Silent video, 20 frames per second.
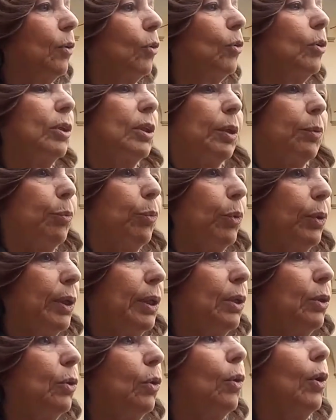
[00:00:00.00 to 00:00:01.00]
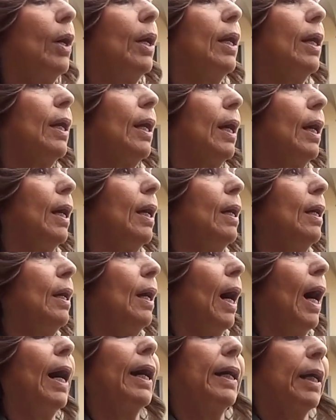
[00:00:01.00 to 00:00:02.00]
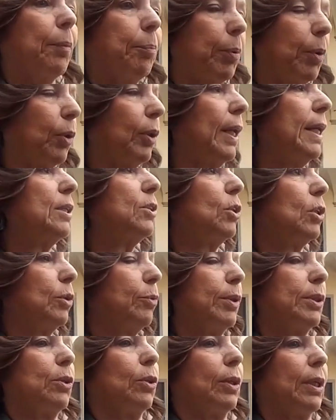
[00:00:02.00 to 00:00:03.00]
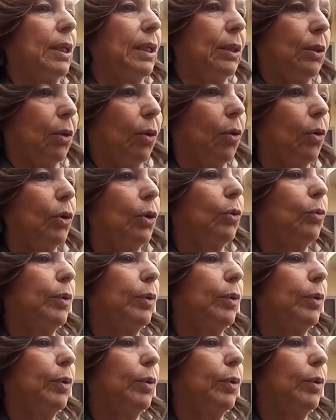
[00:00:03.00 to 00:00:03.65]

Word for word: hanno contribuito al, anche al progresso di questo territorio.